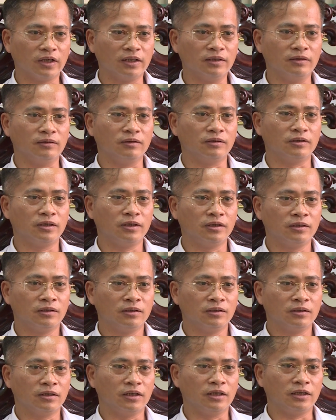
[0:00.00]
phần
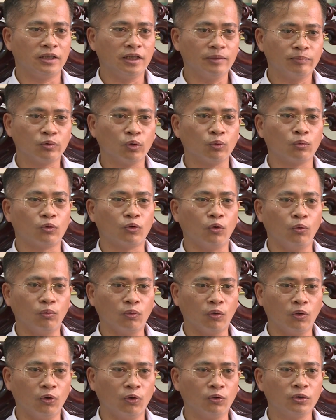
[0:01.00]
để tiếp tục
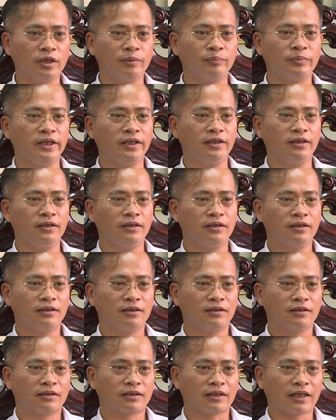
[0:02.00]
củng cố niềm tin,
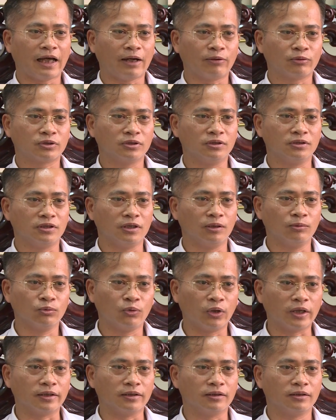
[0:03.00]
tạo sự đồng
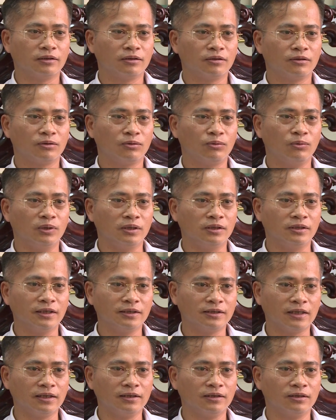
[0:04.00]
thuận của
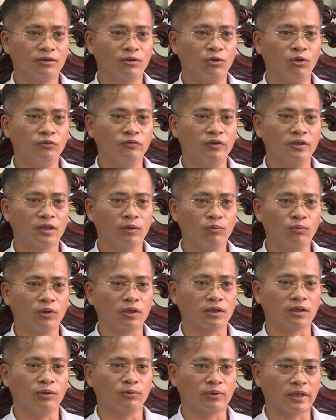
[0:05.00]
nhân dân đối với công
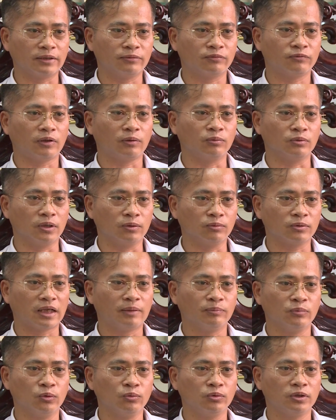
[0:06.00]
cuộc đấu tranh phòng chống
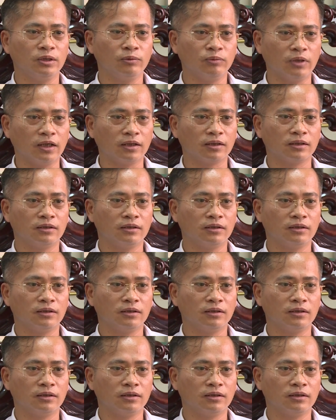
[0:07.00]
tham nhũng tiêu cực.